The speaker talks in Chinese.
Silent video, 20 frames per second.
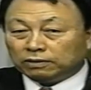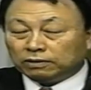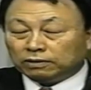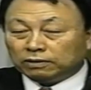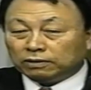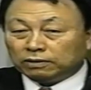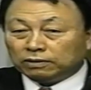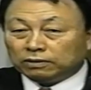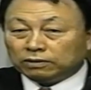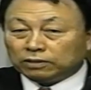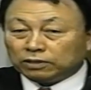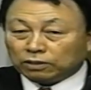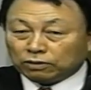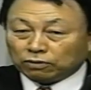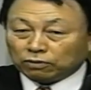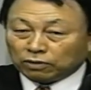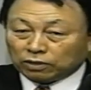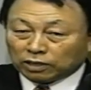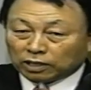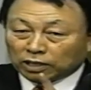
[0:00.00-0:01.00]
耶稣要
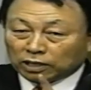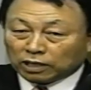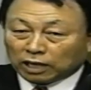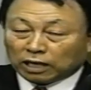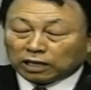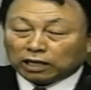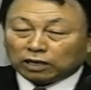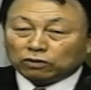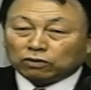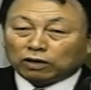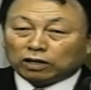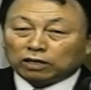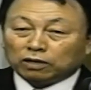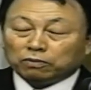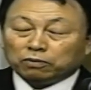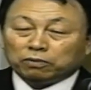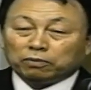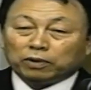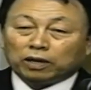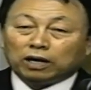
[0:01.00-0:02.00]
亲自去百夫长
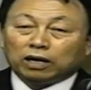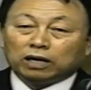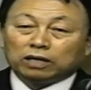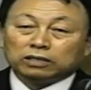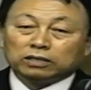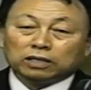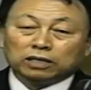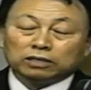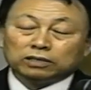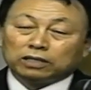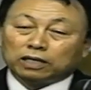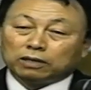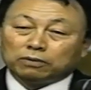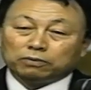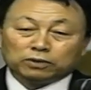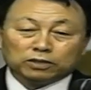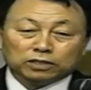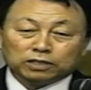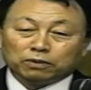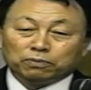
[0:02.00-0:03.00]
家里给
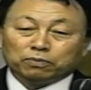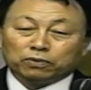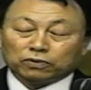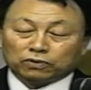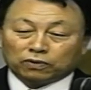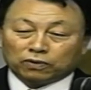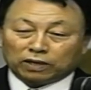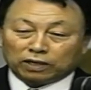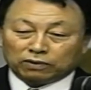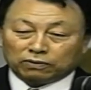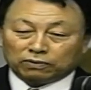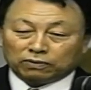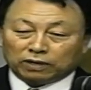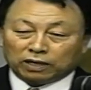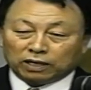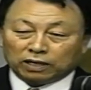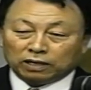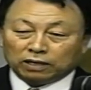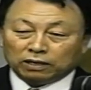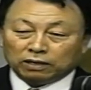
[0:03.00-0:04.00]
这百夫长的仆
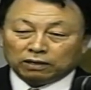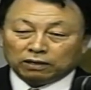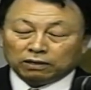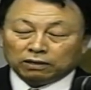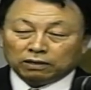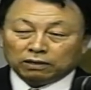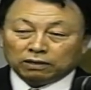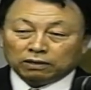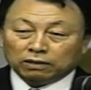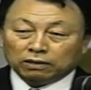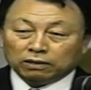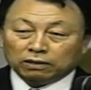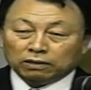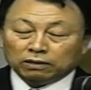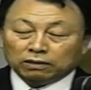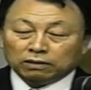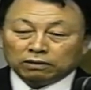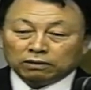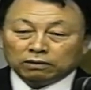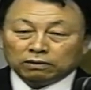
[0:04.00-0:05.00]
人治病，
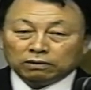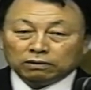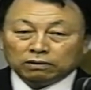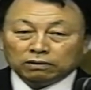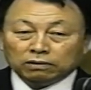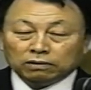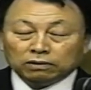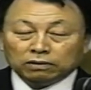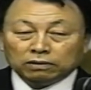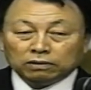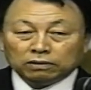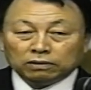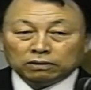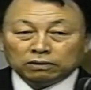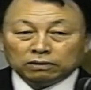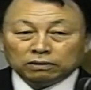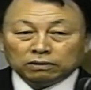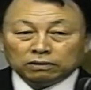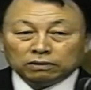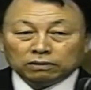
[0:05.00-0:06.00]
但是
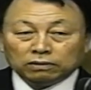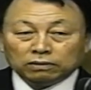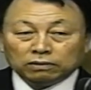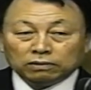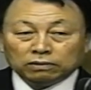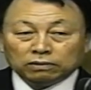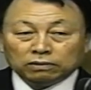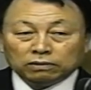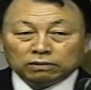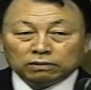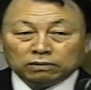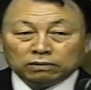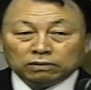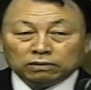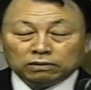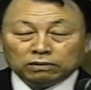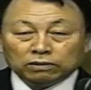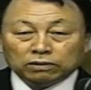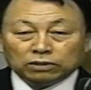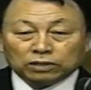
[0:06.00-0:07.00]
呢，百夫长
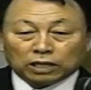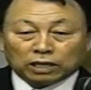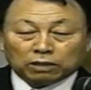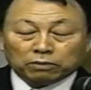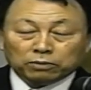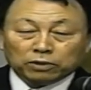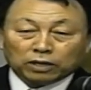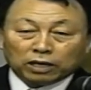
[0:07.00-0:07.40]
说：“我不敢